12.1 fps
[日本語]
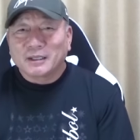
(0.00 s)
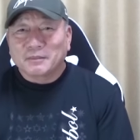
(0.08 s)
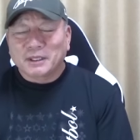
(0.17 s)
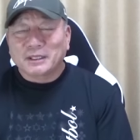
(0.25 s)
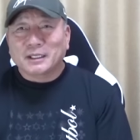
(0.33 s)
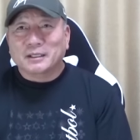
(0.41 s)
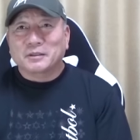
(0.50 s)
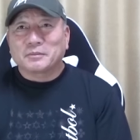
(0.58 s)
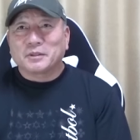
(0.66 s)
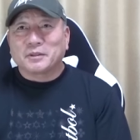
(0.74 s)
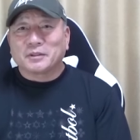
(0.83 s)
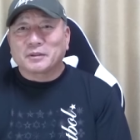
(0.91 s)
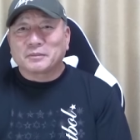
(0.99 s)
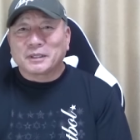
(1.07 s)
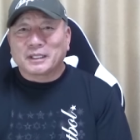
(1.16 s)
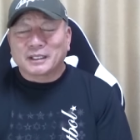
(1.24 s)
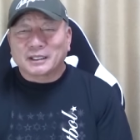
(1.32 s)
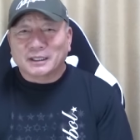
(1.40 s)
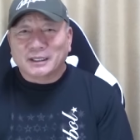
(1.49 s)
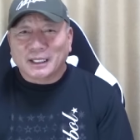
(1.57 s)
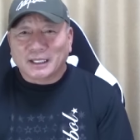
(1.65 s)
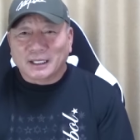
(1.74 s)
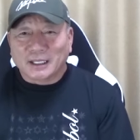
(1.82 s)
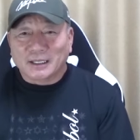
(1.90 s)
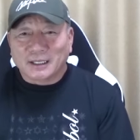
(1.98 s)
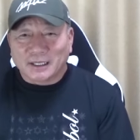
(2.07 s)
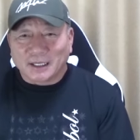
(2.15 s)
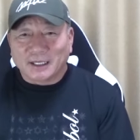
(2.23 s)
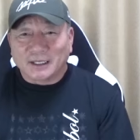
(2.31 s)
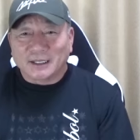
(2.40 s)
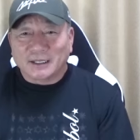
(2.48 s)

まあ、だけども、まあ、結果が出ない